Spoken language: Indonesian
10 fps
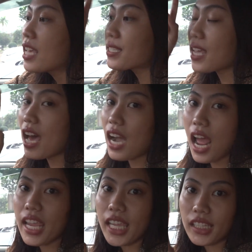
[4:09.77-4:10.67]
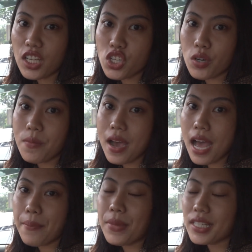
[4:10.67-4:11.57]
sekarang kita
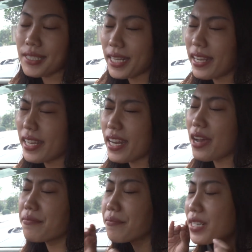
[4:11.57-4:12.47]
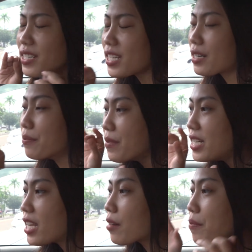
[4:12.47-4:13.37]
coba bersihin yang
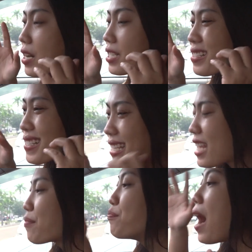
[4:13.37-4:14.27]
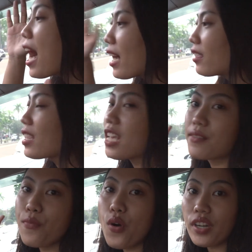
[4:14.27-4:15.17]
benar-benar bersih banget
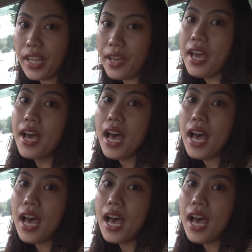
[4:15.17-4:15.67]
dashboardnya